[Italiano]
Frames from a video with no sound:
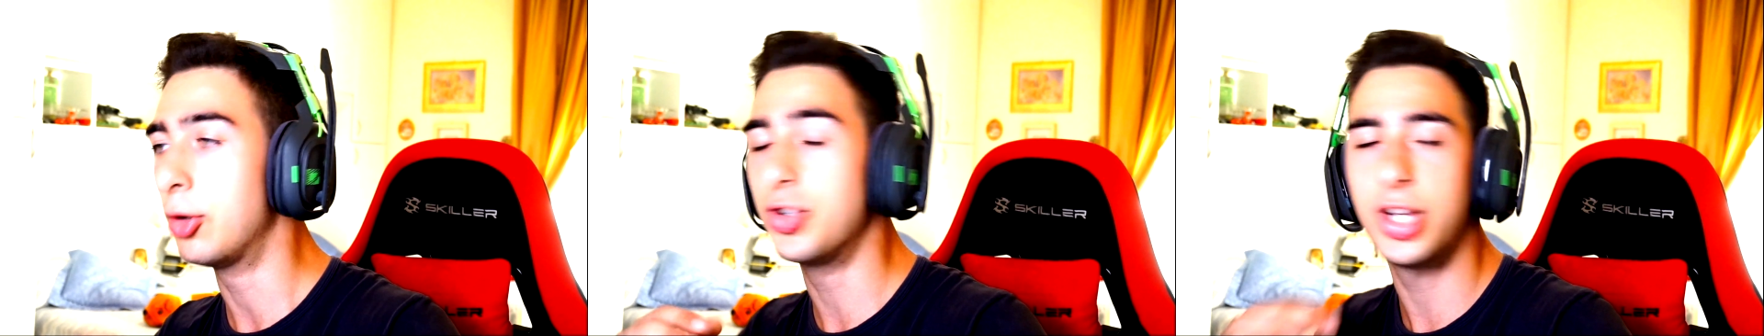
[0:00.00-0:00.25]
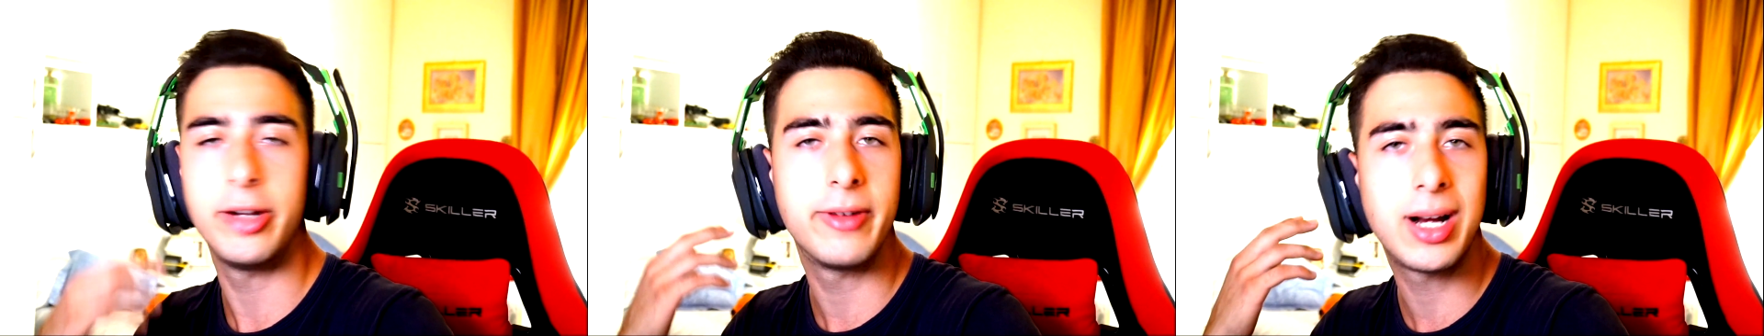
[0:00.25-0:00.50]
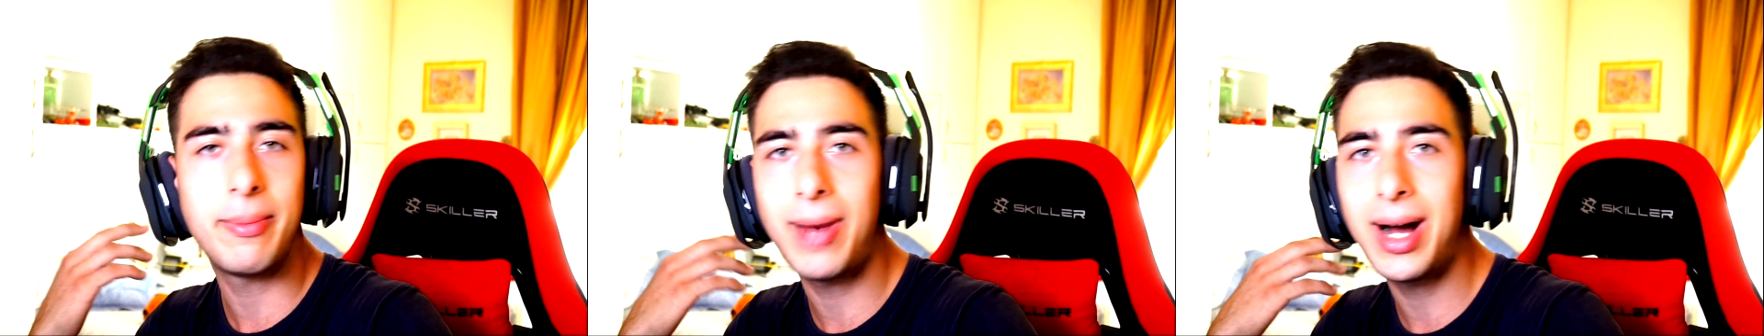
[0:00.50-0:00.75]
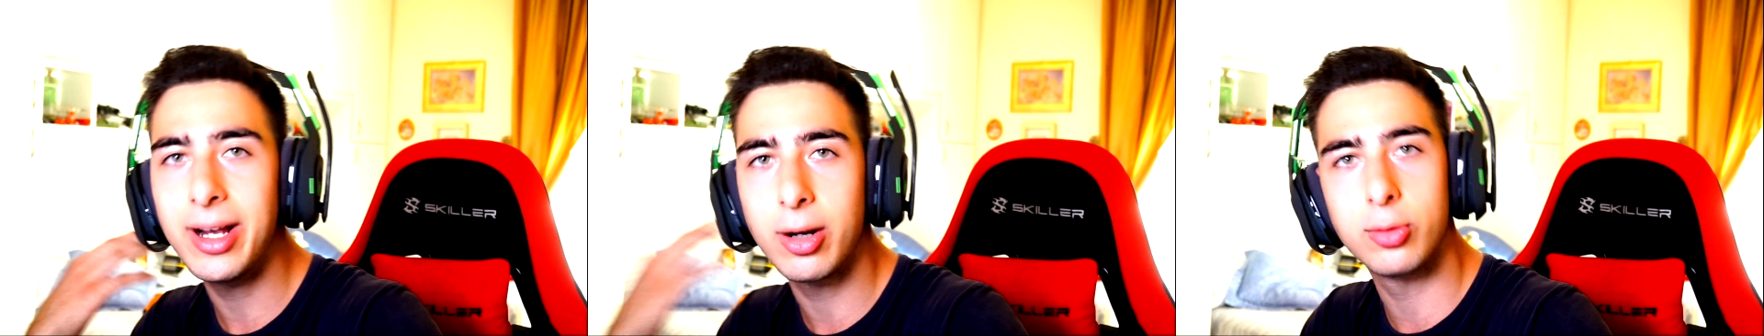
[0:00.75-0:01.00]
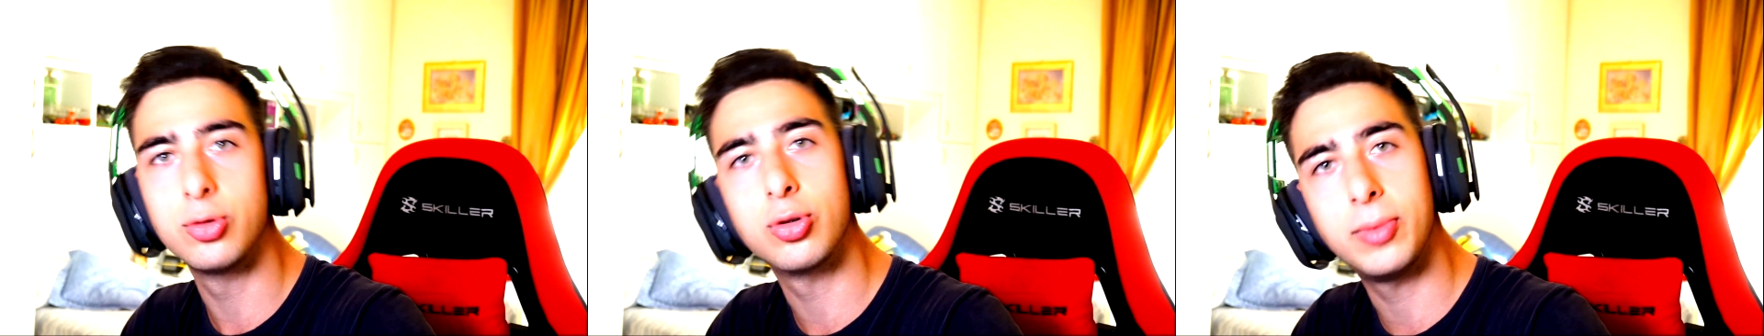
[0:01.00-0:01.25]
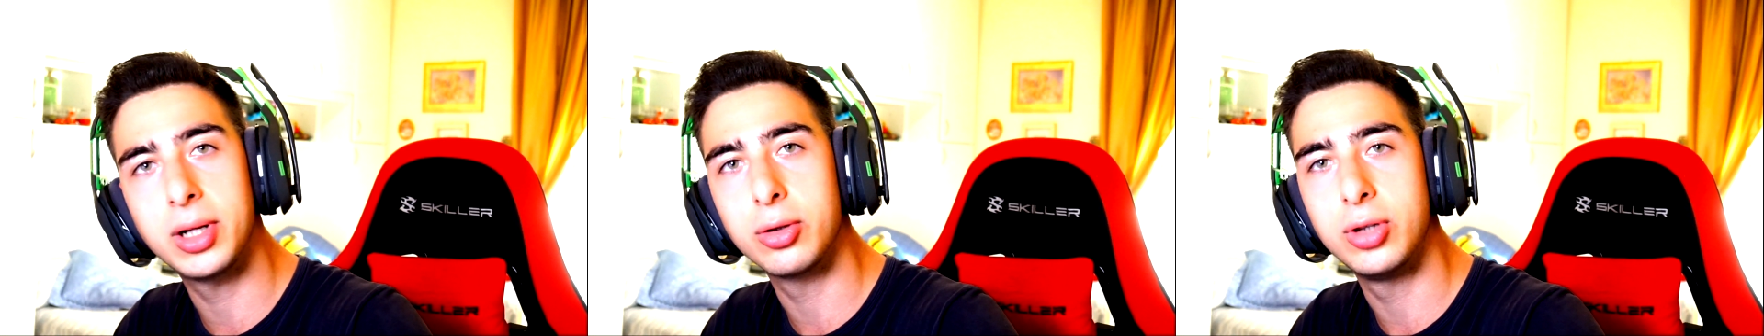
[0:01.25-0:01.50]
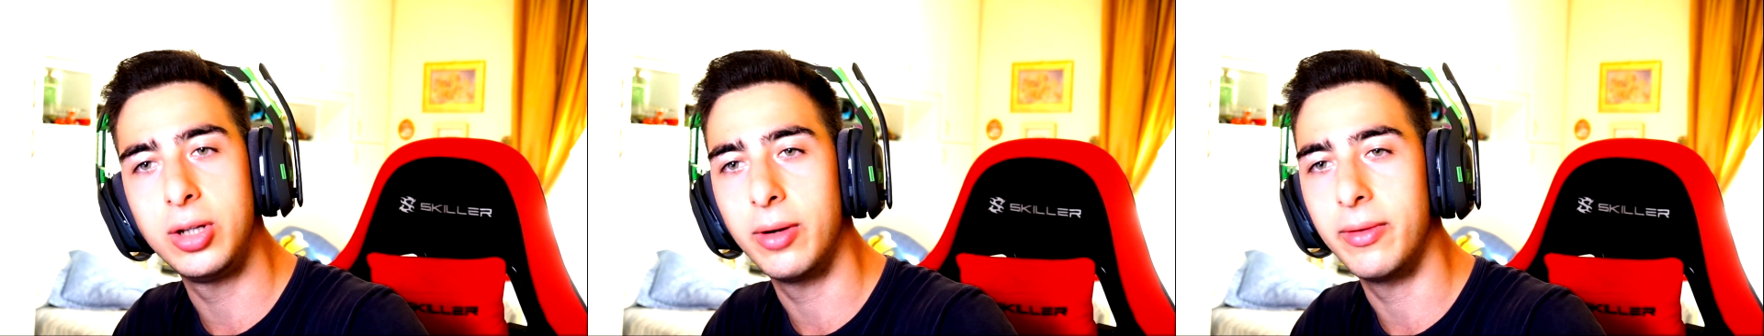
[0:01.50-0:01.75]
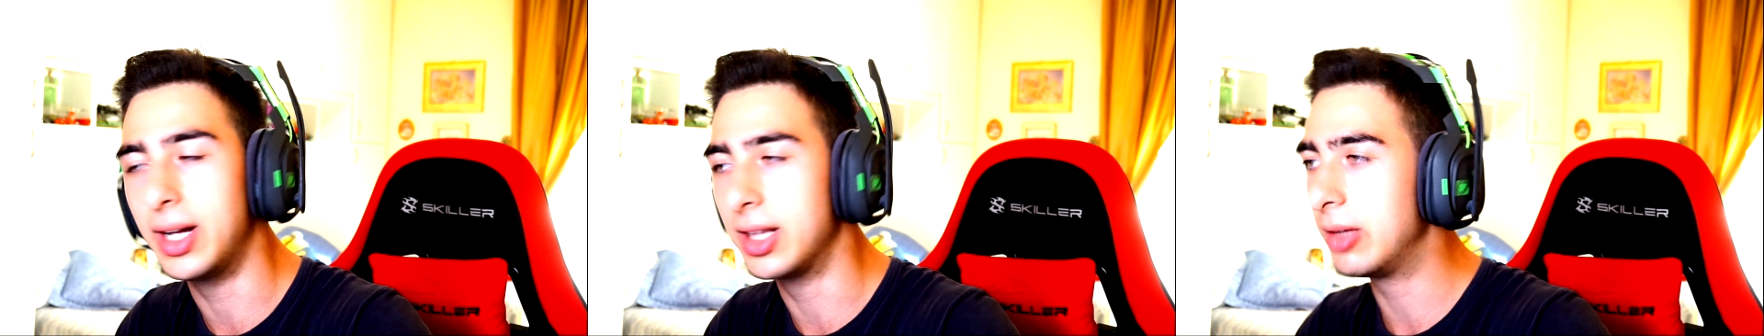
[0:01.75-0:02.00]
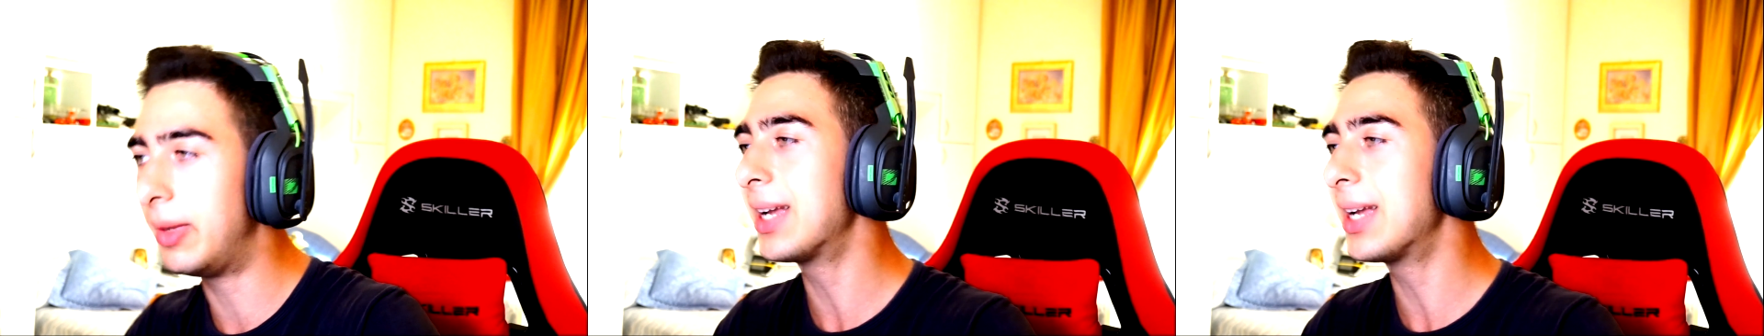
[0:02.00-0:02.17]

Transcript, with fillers: non ci arriverà mai a consumare tutti quei watt.